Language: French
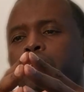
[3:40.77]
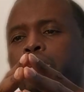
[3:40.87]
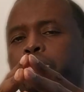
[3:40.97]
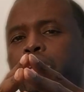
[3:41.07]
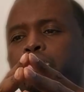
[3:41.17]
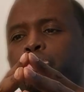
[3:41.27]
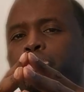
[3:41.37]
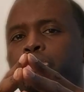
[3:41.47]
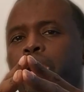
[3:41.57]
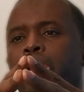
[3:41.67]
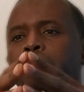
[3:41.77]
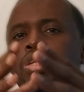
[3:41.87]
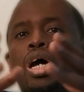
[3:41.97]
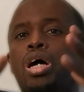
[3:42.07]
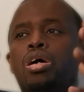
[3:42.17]
dans les pays musulmans, eh
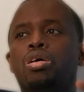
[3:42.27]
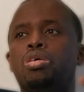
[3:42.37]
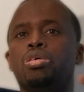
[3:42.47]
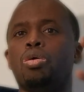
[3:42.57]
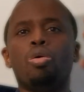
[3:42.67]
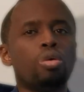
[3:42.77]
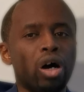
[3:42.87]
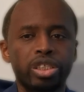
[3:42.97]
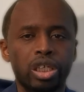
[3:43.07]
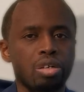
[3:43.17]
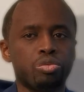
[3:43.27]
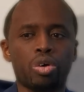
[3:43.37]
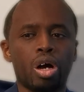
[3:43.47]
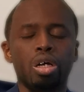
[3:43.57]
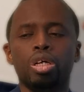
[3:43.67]
bien, euh, ont à chaque
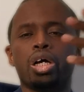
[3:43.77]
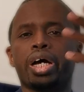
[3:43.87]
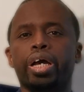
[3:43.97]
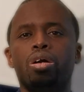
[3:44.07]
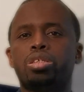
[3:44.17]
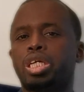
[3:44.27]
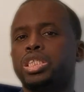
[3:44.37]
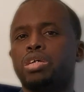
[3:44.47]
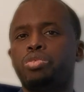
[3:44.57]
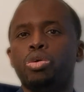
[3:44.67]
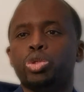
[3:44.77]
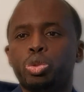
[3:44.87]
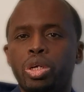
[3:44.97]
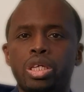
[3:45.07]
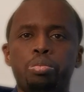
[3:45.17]
fois, récoltent à chaque fois le
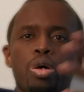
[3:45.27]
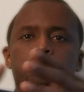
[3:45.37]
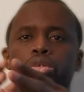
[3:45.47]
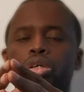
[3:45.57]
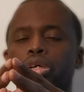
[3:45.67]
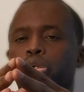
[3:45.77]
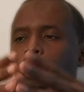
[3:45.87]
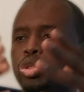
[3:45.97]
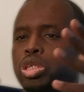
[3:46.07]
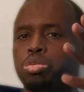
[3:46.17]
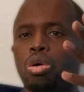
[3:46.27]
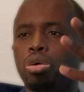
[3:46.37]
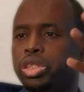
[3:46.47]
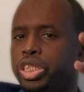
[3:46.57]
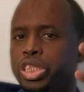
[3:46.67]
choix des peuples, que ce soit
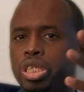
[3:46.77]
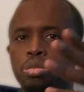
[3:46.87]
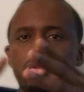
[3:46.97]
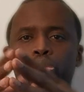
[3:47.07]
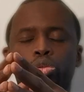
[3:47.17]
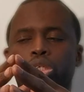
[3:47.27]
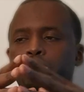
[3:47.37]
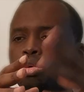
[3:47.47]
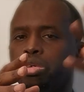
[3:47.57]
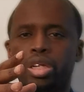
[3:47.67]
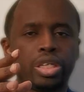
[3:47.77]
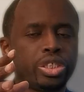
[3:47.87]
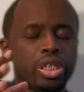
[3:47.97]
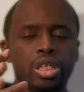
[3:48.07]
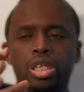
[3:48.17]
en Égypte, que ce soit en
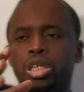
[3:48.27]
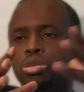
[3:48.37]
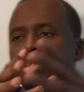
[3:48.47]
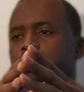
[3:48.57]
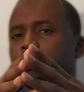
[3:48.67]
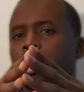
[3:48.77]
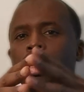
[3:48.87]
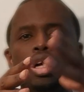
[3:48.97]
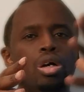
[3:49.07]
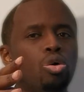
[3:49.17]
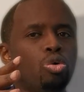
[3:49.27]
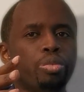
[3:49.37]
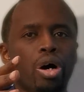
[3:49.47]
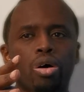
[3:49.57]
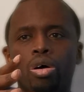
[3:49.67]
Algérie, que ce soit au
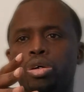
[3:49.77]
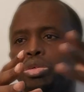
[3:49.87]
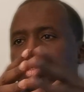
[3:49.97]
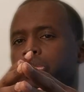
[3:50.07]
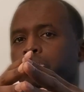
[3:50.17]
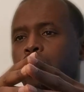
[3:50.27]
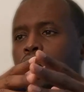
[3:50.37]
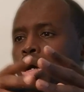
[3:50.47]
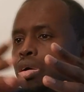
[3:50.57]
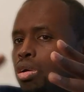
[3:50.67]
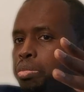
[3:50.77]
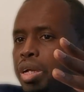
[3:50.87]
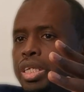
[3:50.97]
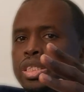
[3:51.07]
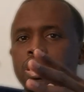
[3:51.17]
Maroc, que ce soit en
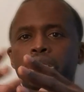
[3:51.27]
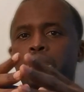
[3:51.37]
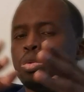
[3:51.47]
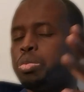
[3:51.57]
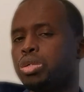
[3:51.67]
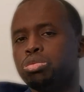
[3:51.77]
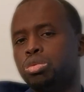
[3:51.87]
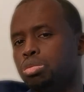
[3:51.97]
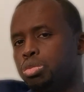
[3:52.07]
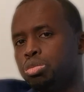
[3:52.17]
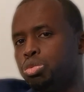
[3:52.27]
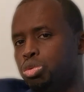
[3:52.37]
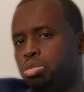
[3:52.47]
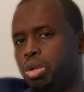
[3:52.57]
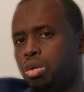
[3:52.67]
Palestine, un peu partout dans le monde
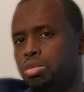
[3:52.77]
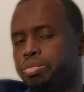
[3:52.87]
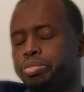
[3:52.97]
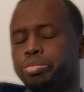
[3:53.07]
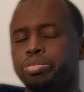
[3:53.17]
musulman.